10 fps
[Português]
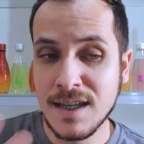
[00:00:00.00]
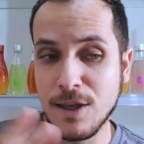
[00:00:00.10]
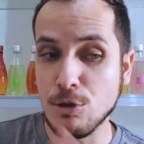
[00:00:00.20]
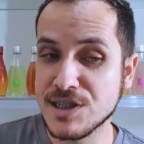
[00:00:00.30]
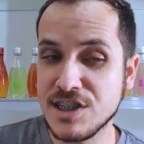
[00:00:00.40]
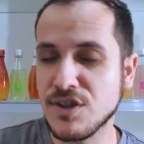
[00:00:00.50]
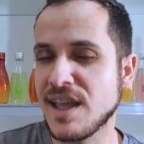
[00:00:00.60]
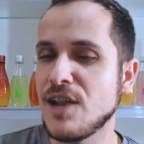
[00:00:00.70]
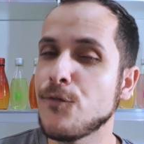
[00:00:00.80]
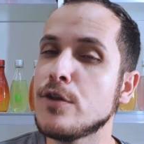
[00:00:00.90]
eu sinto
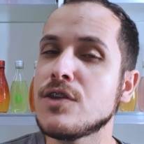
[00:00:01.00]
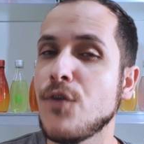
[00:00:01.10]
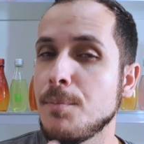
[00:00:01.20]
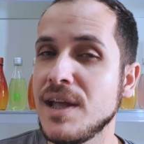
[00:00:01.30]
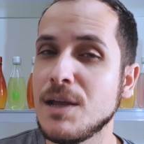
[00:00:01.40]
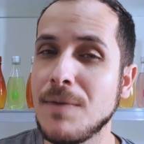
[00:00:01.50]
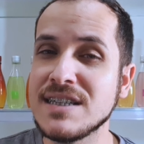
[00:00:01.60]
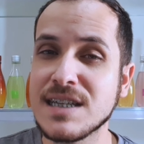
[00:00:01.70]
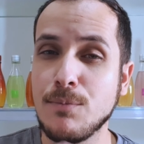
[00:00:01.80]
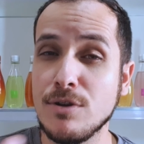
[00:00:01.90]
aquela fruta vermelha
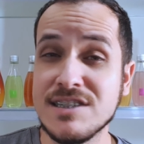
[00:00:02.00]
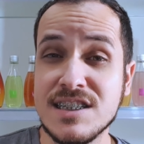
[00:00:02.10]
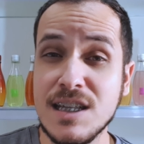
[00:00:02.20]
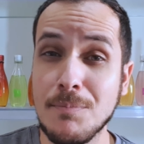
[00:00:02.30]
mais cremosinha,